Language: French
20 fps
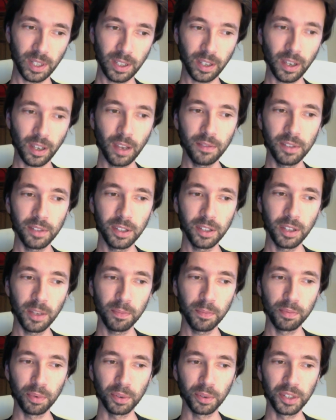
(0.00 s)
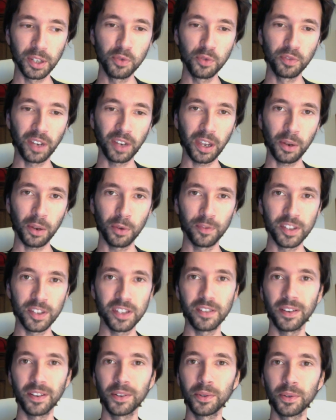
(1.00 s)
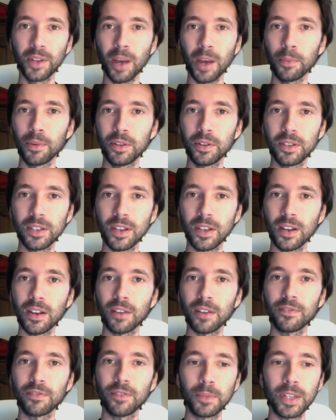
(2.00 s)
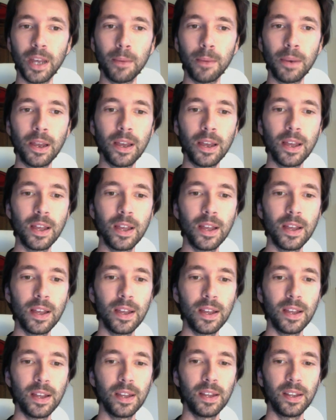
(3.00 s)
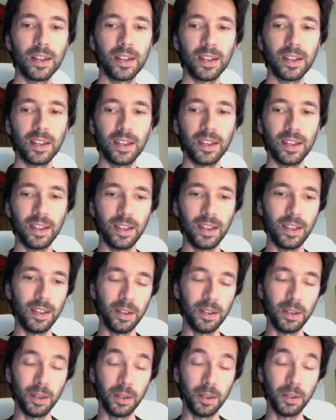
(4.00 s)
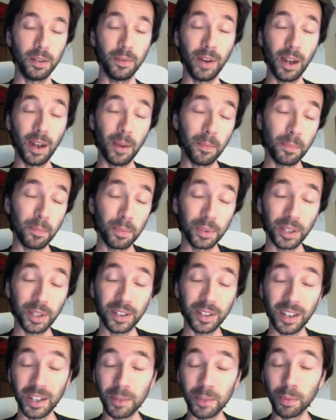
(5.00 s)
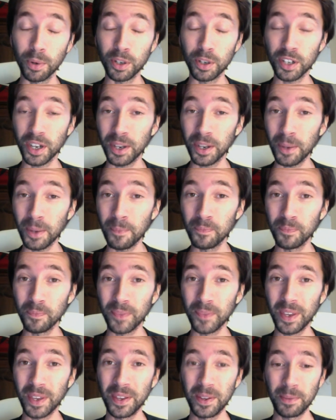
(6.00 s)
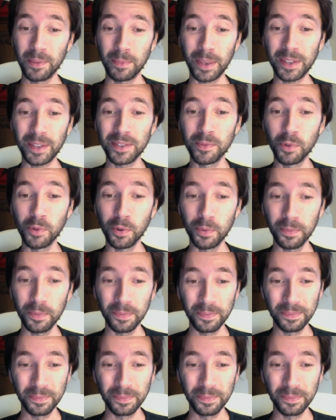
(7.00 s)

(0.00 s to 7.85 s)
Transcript: réinvité pour découvrir le festival de Narbonne qui a l'air formidable. Et voilà, peut-être l'année prochaine. Merci beaucoup.